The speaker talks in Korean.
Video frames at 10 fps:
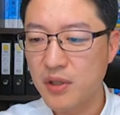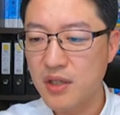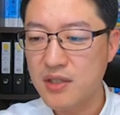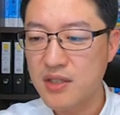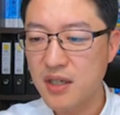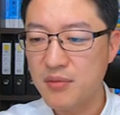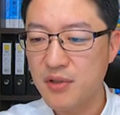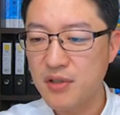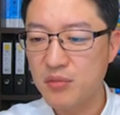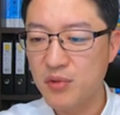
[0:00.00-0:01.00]
쪽에 이제 사람이
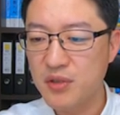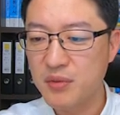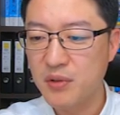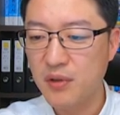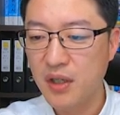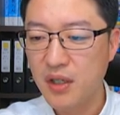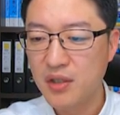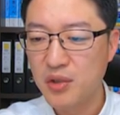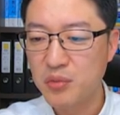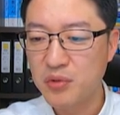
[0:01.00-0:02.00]
서 있는 모습이고
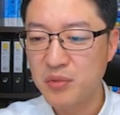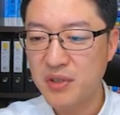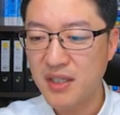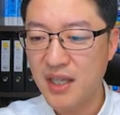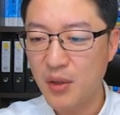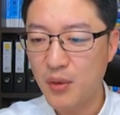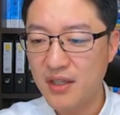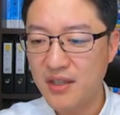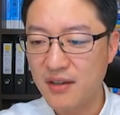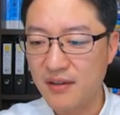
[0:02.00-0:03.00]
요 분은 밑에 내려와
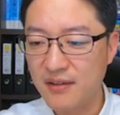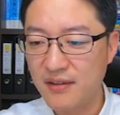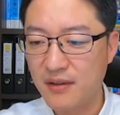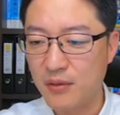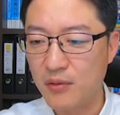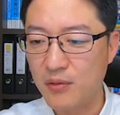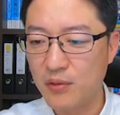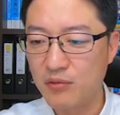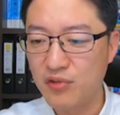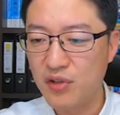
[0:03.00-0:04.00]
있네요.
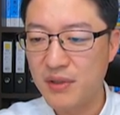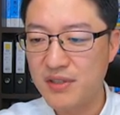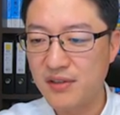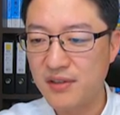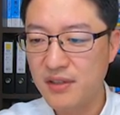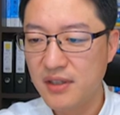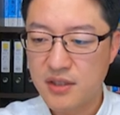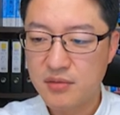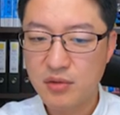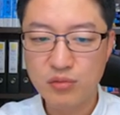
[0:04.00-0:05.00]
이런 거 위험하죠.
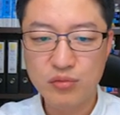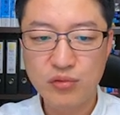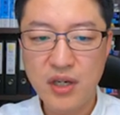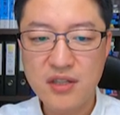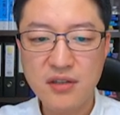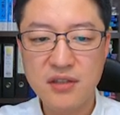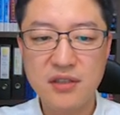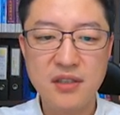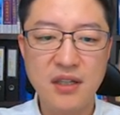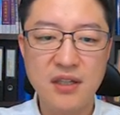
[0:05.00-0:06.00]
지금 이제
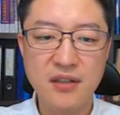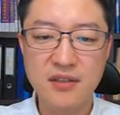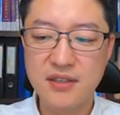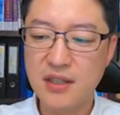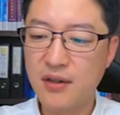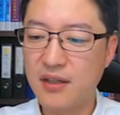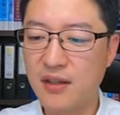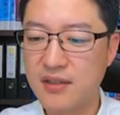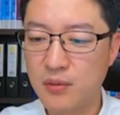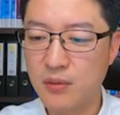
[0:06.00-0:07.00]
우회전을 하려는
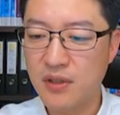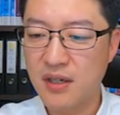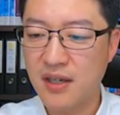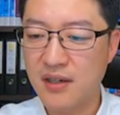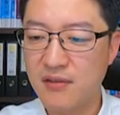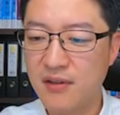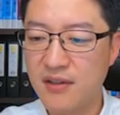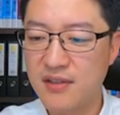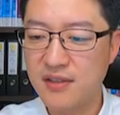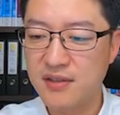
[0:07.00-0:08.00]
상황이래요. 이렇게 갈
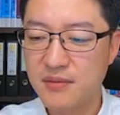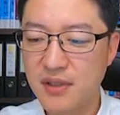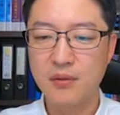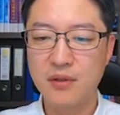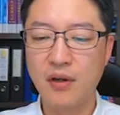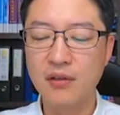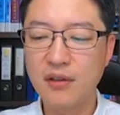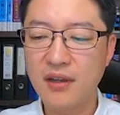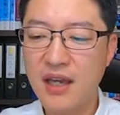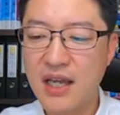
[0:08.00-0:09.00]
거예요. 지금 이때
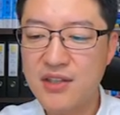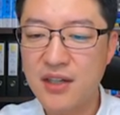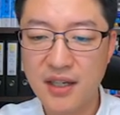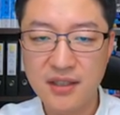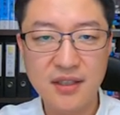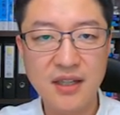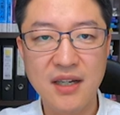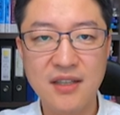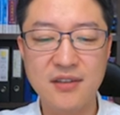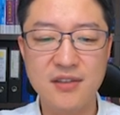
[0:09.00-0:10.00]
어떻게 해야
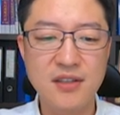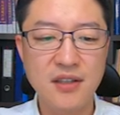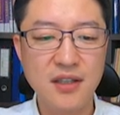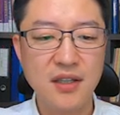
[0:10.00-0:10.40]
안전하겠는가 하는 거죠.